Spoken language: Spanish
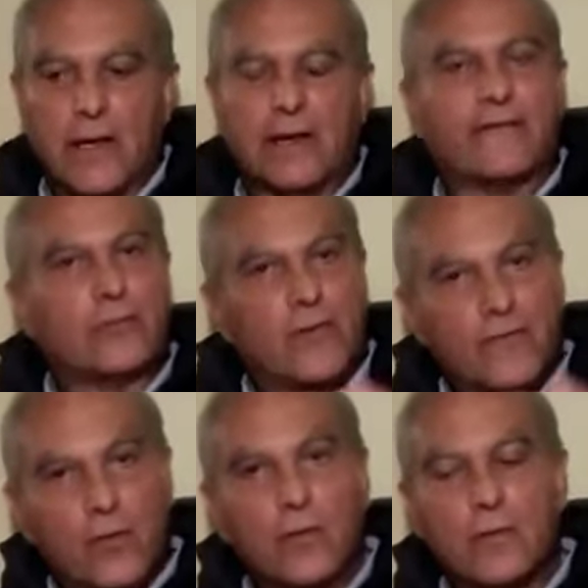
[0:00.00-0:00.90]
La
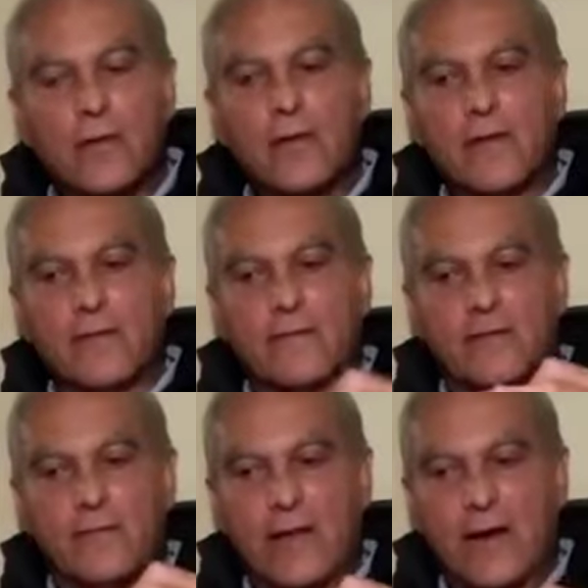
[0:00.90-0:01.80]
situación
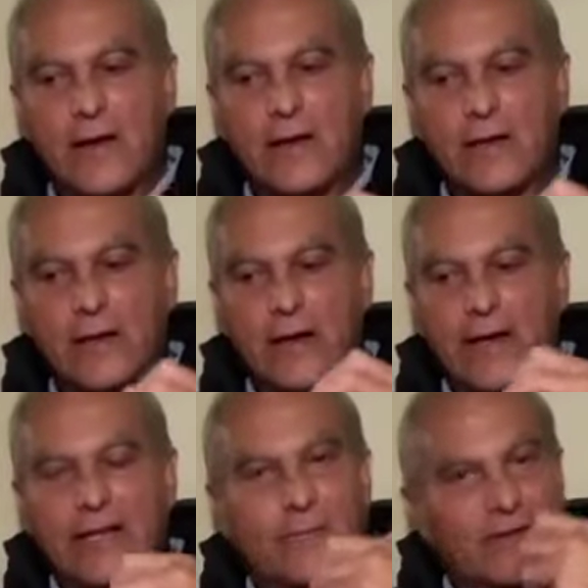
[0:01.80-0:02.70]
se va a
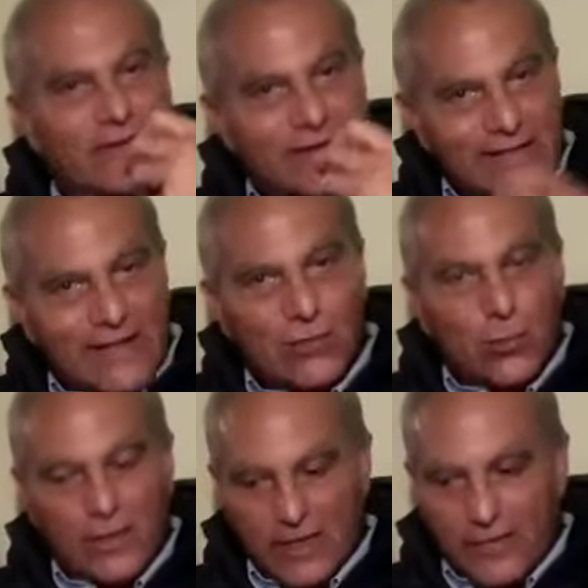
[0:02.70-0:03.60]
ir
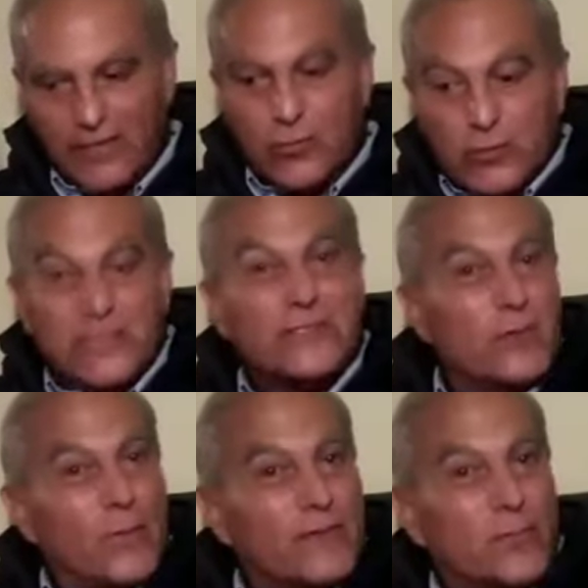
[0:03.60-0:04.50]
presentando cada vez
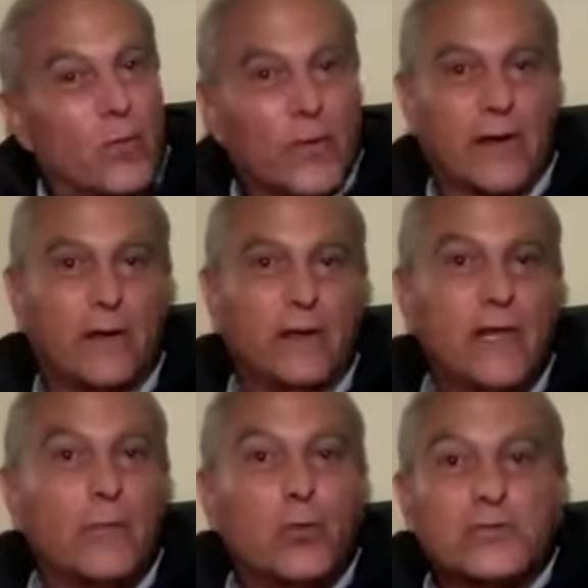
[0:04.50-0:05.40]
muchísimo más compleja,
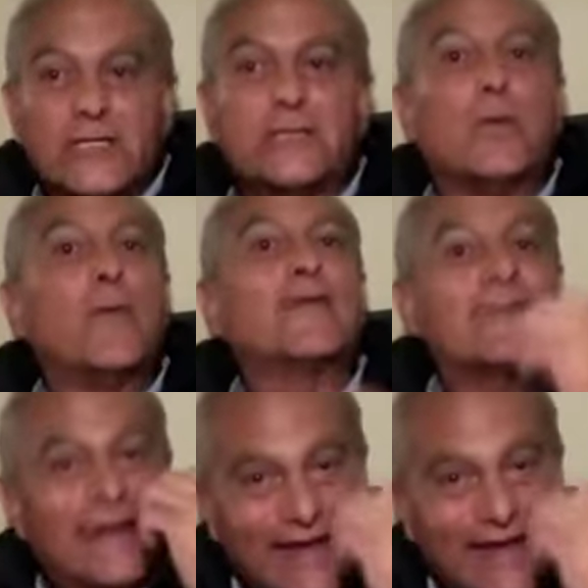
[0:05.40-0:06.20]
muchísimo más